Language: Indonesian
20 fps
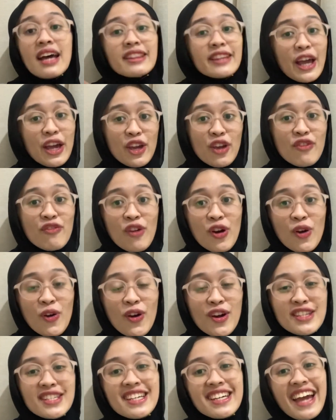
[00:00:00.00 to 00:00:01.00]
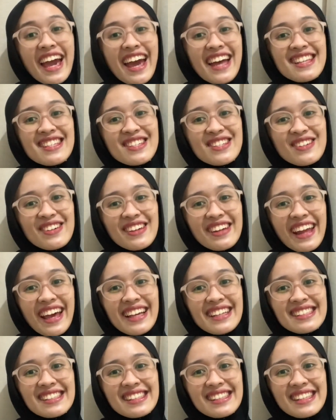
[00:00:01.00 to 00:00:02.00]
Thank you for watching and see you
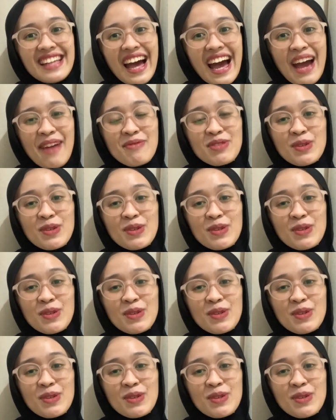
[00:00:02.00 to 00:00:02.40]
next time.